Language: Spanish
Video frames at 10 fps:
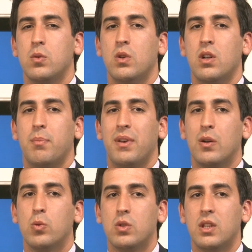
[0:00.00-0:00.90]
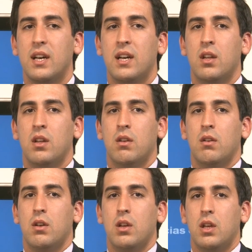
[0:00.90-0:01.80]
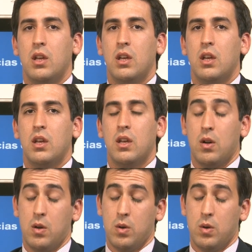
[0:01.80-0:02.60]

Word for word: uno le pregunta eh,